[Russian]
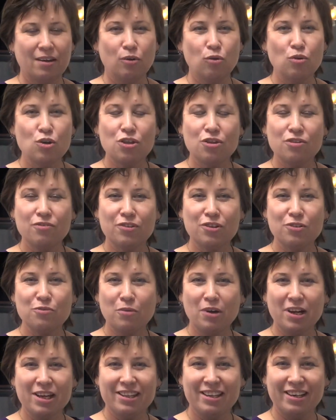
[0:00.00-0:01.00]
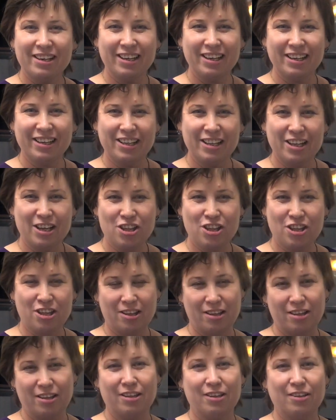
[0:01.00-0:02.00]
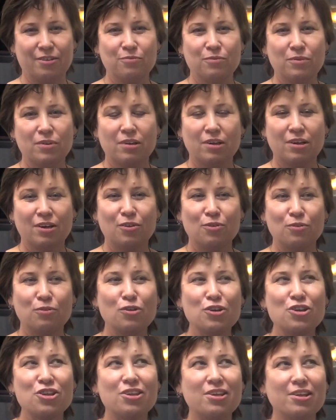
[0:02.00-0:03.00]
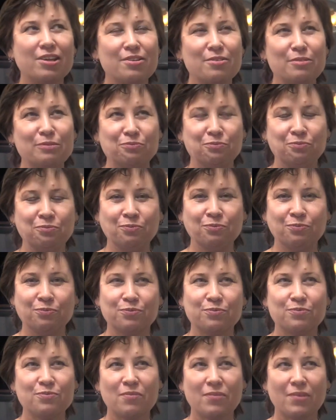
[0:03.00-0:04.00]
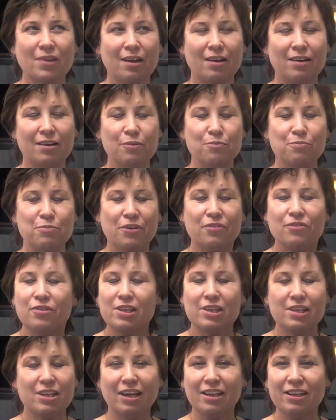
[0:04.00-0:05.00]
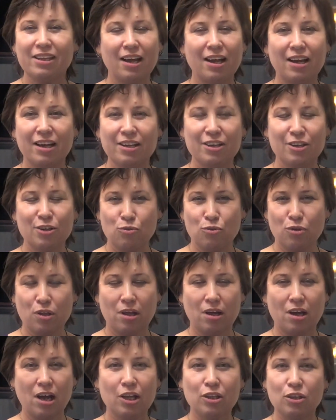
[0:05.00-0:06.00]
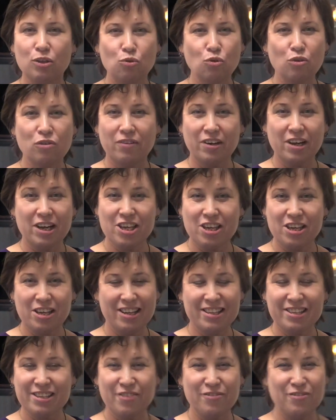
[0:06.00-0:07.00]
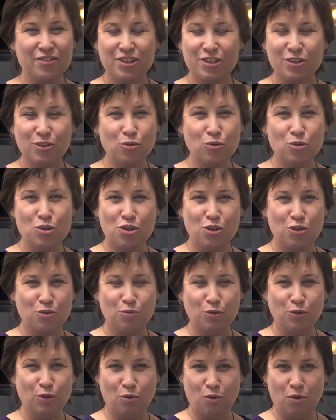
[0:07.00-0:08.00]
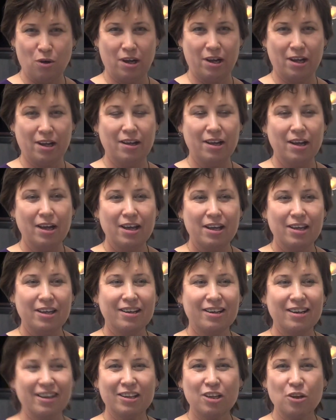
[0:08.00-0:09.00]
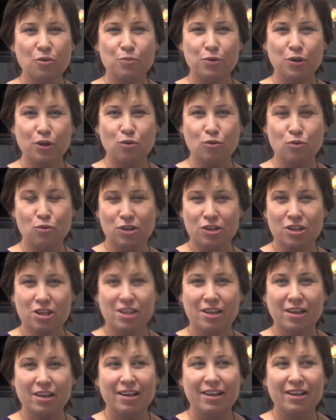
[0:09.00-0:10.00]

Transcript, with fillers: Очень внимательное отношение, очень э, профессиональные руки. От рук врача зависит очень многое. И когда приходишь,